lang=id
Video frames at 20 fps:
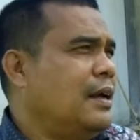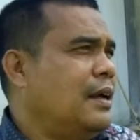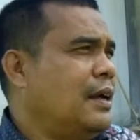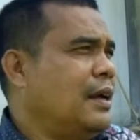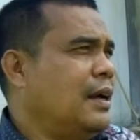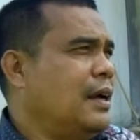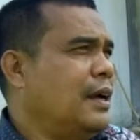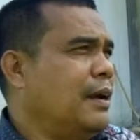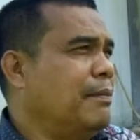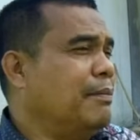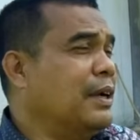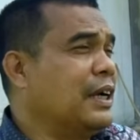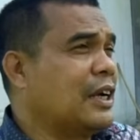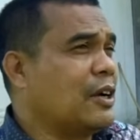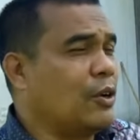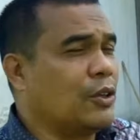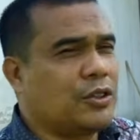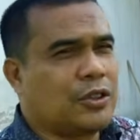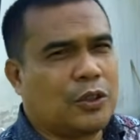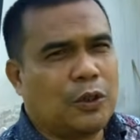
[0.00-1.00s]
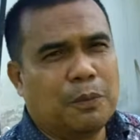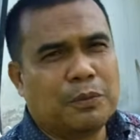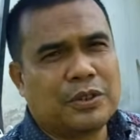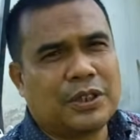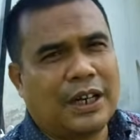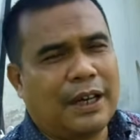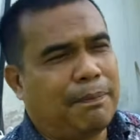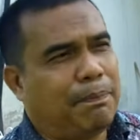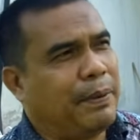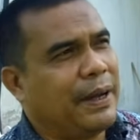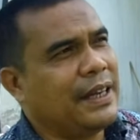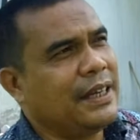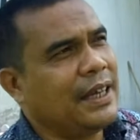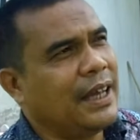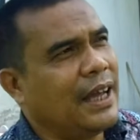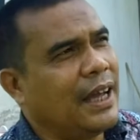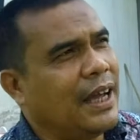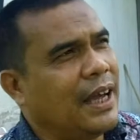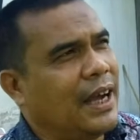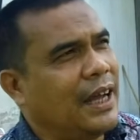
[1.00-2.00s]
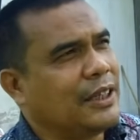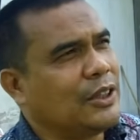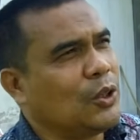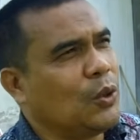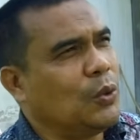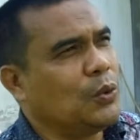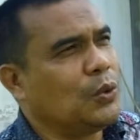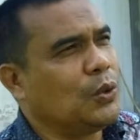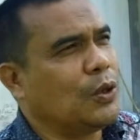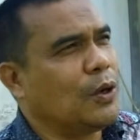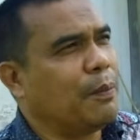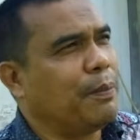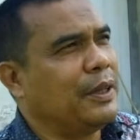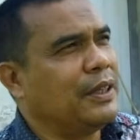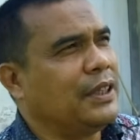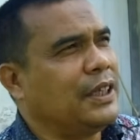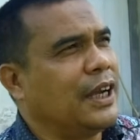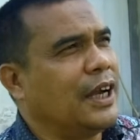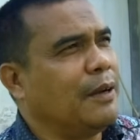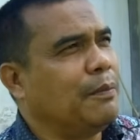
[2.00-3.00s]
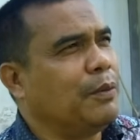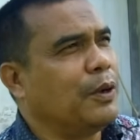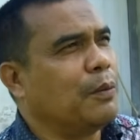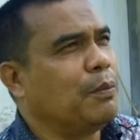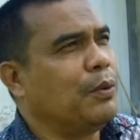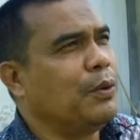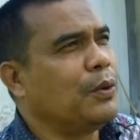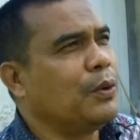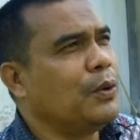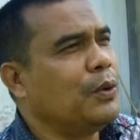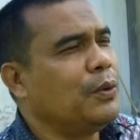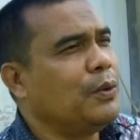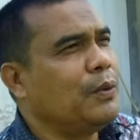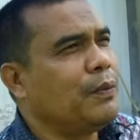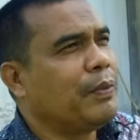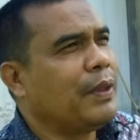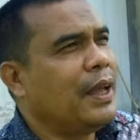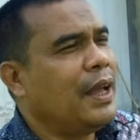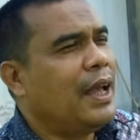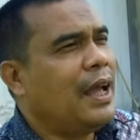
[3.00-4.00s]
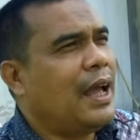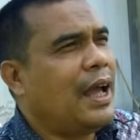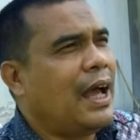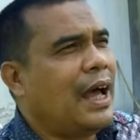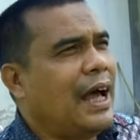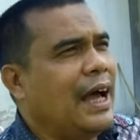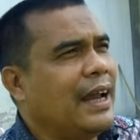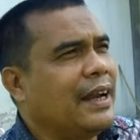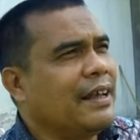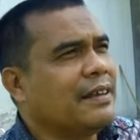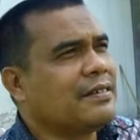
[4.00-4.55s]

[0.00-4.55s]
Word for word: uh, mengkostum senapannya atau untuk kepentingan berburu. Ada